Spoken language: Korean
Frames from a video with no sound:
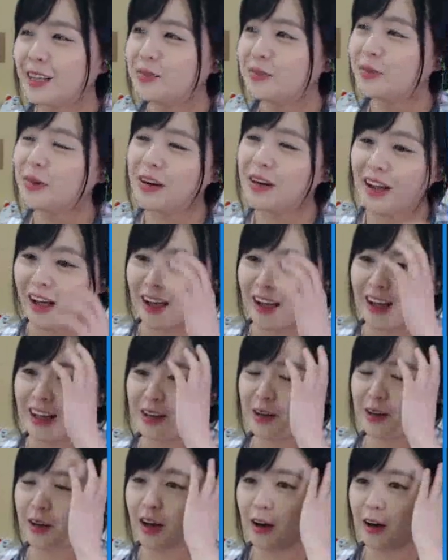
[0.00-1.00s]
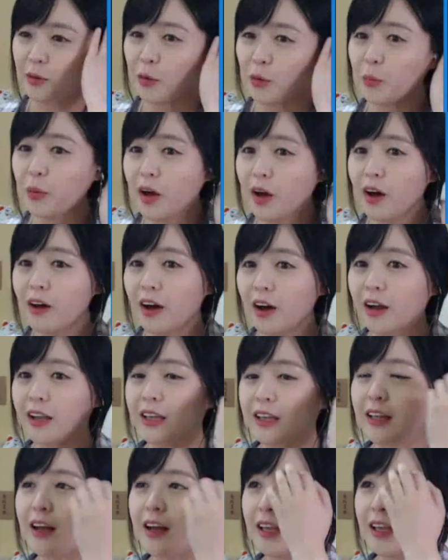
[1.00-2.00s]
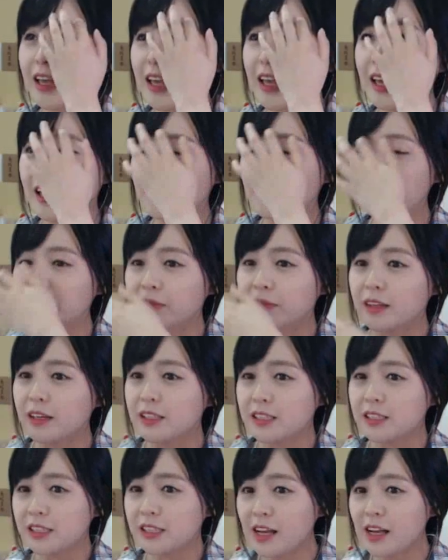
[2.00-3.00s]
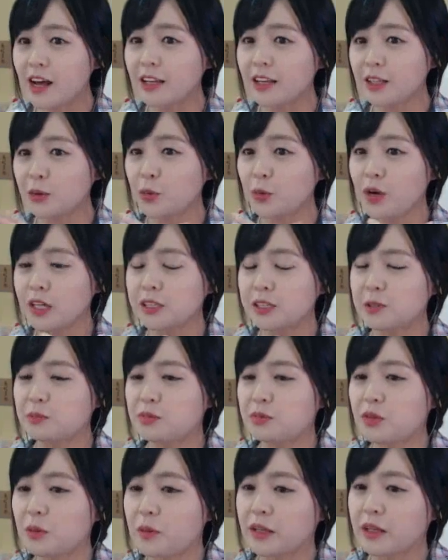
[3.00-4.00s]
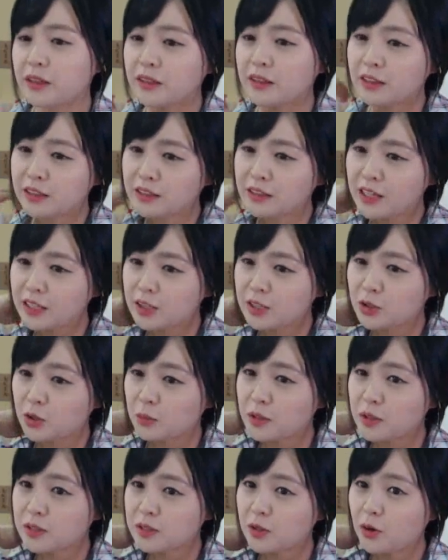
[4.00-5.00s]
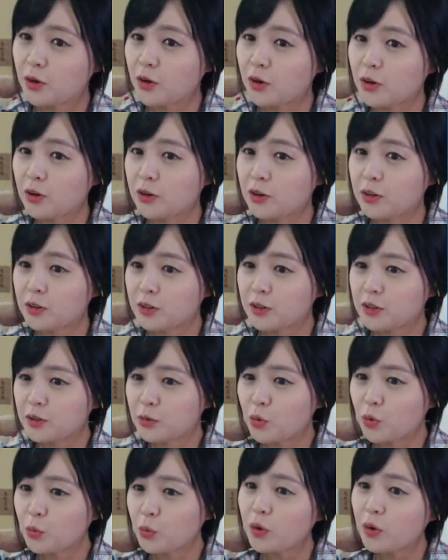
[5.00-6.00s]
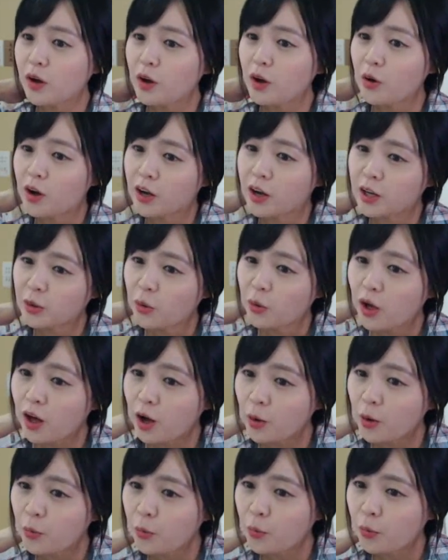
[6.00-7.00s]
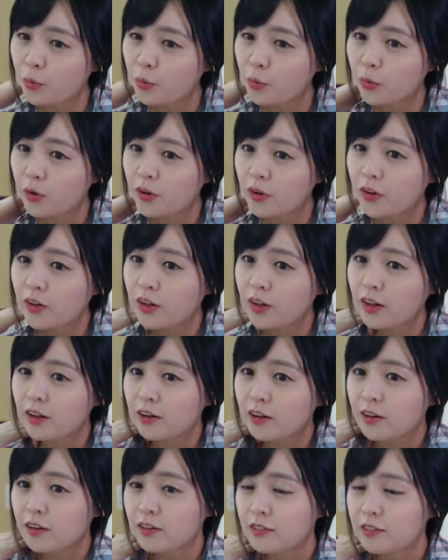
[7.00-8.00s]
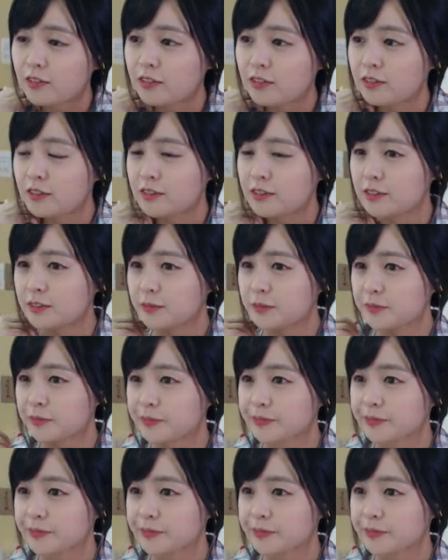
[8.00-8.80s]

몰라. 아, 공평한 것 같긴 한 게 시간을 똑같이 부여받는다는 점에서는 공평한 것 같기도 하고 어